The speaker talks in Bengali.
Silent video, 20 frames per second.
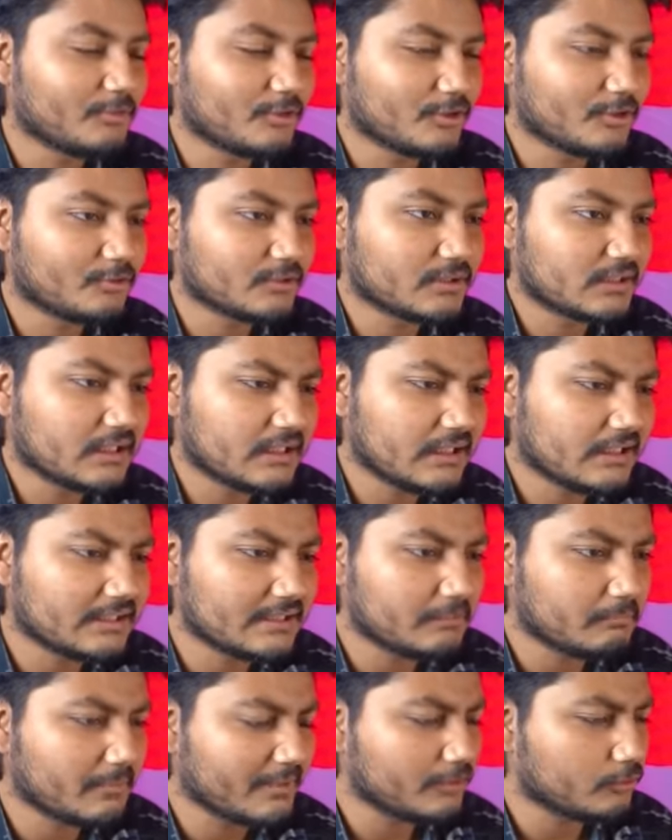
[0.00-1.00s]
ওরা কইছি কি
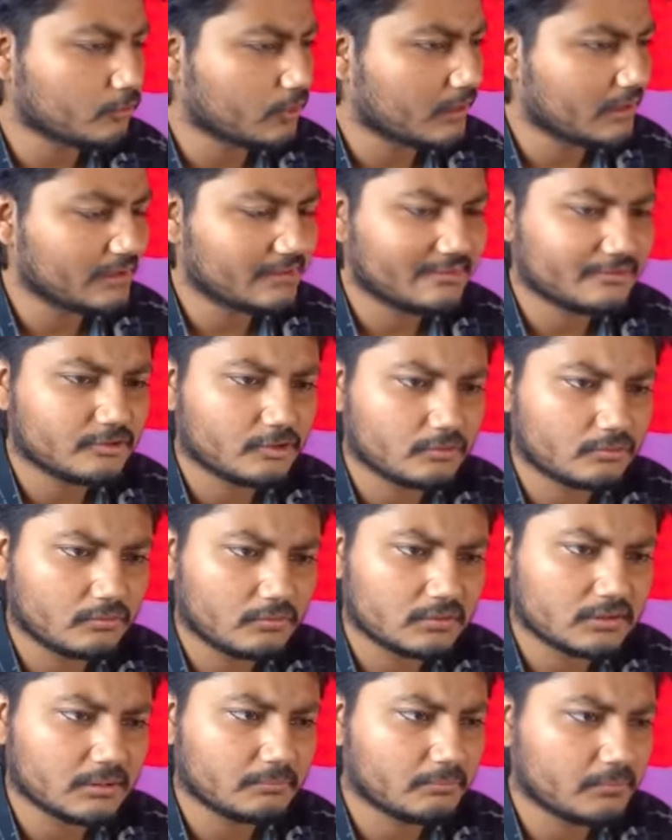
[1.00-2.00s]
যে ভাই তোরা তোরাডিতে যত
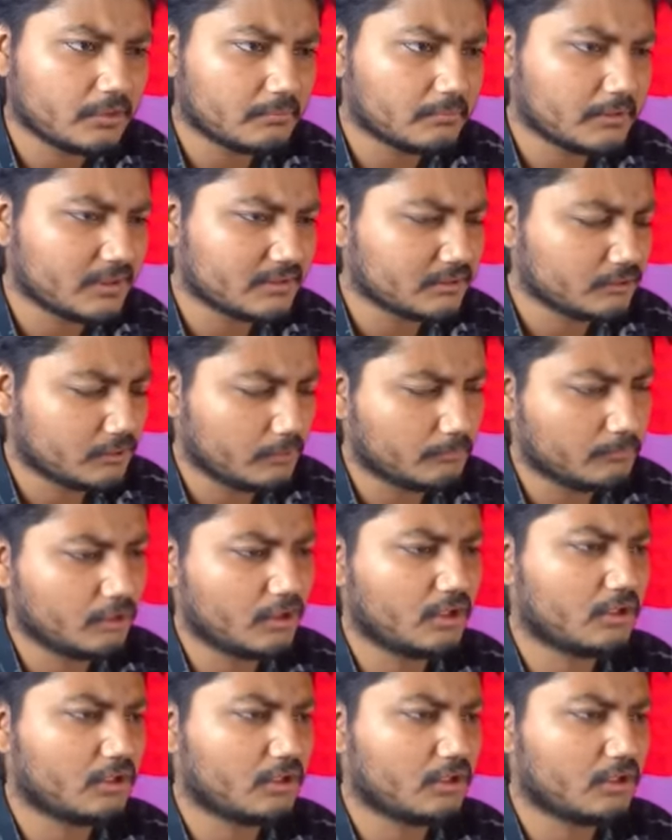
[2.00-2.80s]
লুচ্চা পোলাপান আছে সবগুলো